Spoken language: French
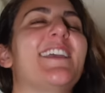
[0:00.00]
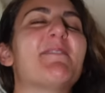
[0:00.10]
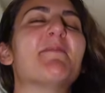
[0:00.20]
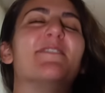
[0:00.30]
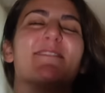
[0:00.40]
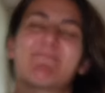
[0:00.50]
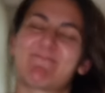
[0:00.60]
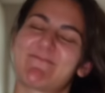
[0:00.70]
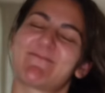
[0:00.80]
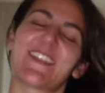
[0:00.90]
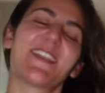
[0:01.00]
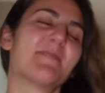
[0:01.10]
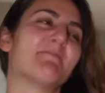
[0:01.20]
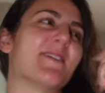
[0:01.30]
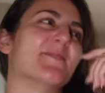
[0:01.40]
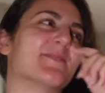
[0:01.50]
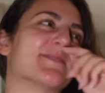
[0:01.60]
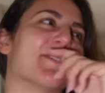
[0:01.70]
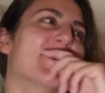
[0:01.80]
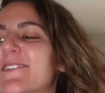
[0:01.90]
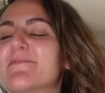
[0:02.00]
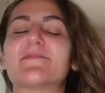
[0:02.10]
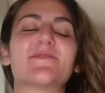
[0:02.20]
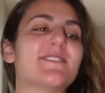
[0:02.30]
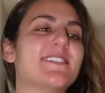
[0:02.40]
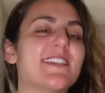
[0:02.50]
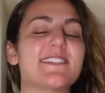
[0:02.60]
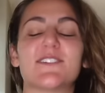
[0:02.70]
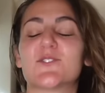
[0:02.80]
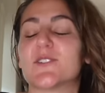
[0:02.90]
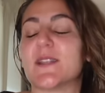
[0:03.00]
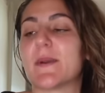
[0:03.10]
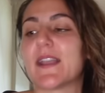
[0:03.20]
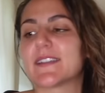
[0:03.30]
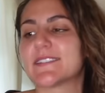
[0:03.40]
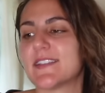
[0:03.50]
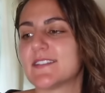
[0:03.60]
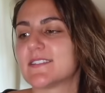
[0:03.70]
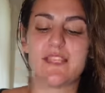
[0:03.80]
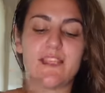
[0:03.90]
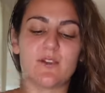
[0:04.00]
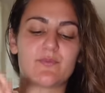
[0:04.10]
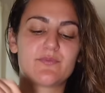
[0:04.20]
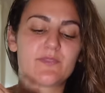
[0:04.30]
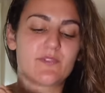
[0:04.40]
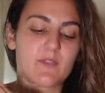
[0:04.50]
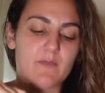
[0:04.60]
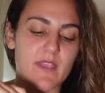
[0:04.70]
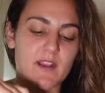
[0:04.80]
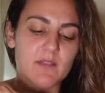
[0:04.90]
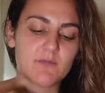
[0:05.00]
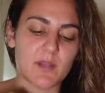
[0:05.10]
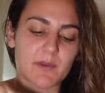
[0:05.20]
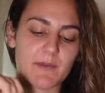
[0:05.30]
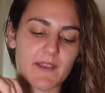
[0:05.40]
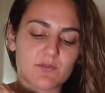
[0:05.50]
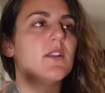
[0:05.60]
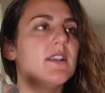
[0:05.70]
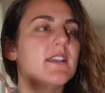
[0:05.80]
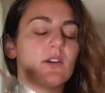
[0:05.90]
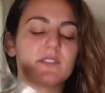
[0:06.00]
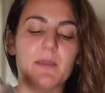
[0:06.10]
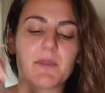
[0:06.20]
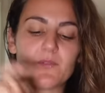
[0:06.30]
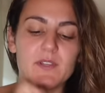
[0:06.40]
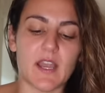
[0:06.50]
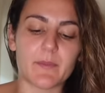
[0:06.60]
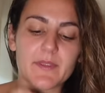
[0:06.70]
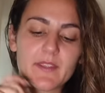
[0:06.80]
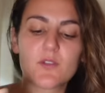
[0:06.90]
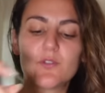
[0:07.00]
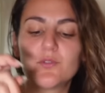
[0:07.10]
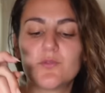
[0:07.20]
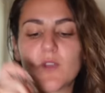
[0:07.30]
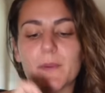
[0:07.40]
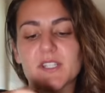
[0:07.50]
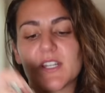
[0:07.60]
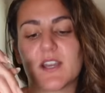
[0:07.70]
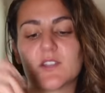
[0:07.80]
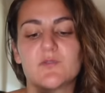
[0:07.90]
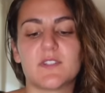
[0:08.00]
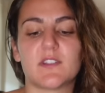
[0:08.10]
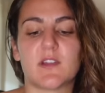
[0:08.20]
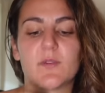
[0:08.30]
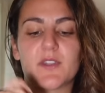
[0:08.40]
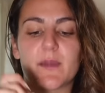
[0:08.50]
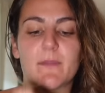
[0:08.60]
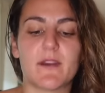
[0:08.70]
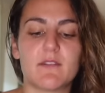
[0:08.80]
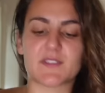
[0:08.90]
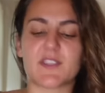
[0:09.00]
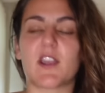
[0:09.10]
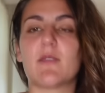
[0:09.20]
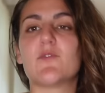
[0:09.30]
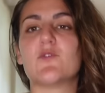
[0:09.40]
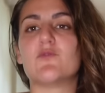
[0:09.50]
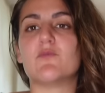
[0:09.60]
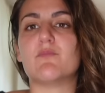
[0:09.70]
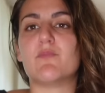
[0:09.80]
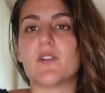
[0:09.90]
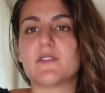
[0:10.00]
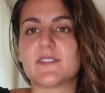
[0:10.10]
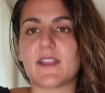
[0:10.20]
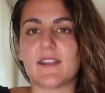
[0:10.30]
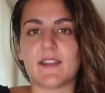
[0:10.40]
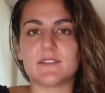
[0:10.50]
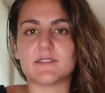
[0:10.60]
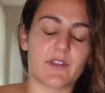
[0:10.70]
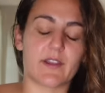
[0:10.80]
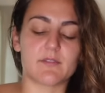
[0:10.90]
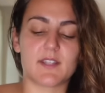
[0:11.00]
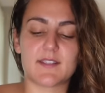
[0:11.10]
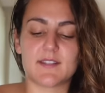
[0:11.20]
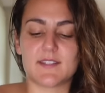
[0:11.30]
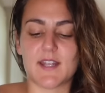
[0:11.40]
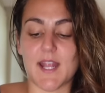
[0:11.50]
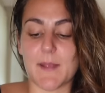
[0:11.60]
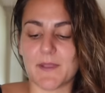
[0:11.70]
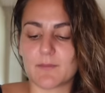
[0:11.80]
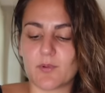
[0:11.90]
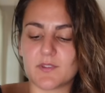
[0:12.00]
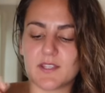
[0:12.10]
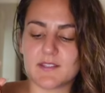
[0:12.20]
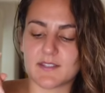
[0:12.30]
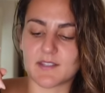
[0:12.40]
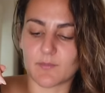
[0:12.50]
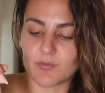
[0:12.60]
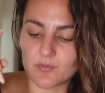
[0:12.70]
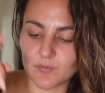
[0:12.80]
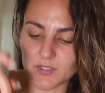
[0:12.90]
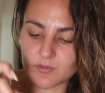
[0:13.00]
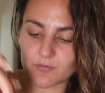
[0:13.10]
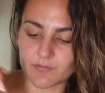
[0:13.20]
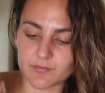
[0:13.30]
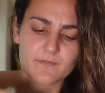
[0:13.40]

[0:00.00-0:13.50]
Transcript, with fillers: et même fait malheureusement. Comme tu disais, c'est que je connais pas la recette et en plus, euh, bah, il y a quand même de la préparation. Les carottes râpées, faut les râper. Le tofu, après, je l'ai rajouté, normalement, il y en a pas. C'est quand même une bonne salade. Dans la recette initiale, il n'y avait pas de protéines, ça c'est un peu dommage, je trouve.